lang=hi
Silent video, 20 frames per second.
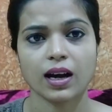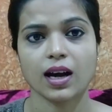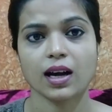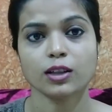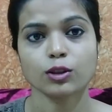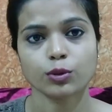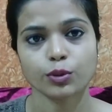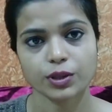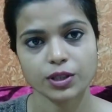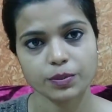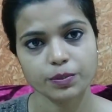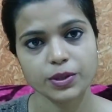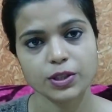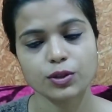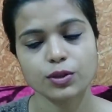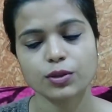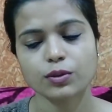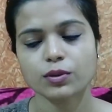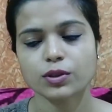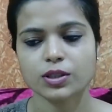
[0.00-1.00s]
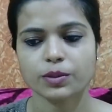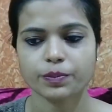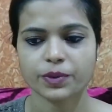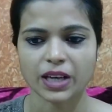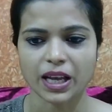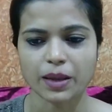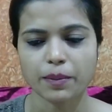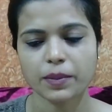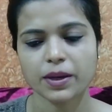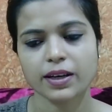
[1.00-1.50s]
हाँ थोड़ी बिजी हूँ जब
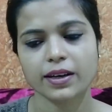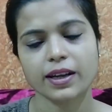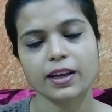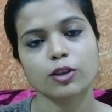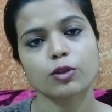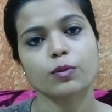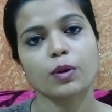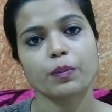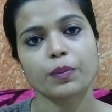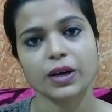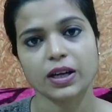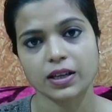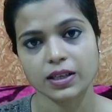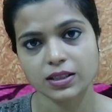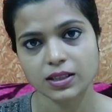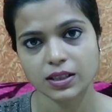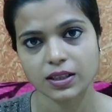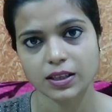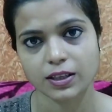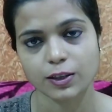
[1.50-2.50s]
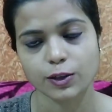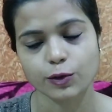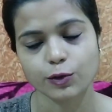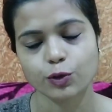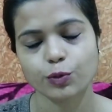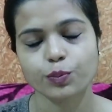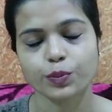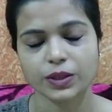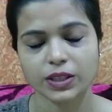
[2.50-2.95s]
टाइम मिल रहा है तो मैं पक्के से कर रही हूँ तो